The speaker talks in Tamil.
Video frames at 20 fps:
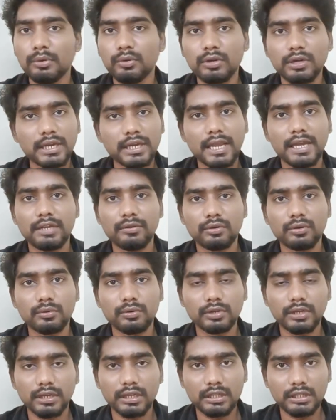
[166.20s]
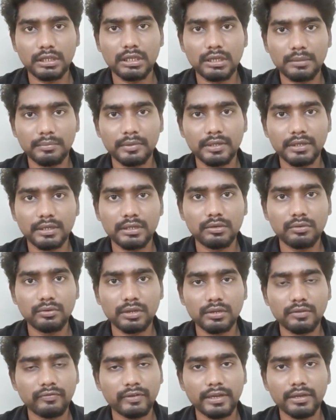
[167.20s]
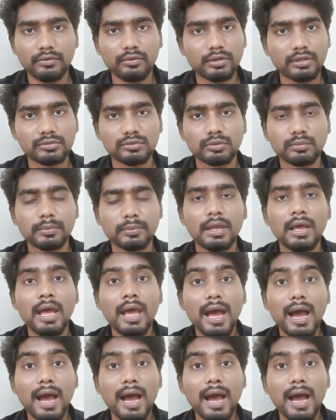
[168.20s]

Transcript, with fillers: ஒரு கிளாரிட்டி வரும் ஓகே இதெல்லாம் இப்படி இருக்குது ஓகே ஃபைன் ஓகே சூப்பர்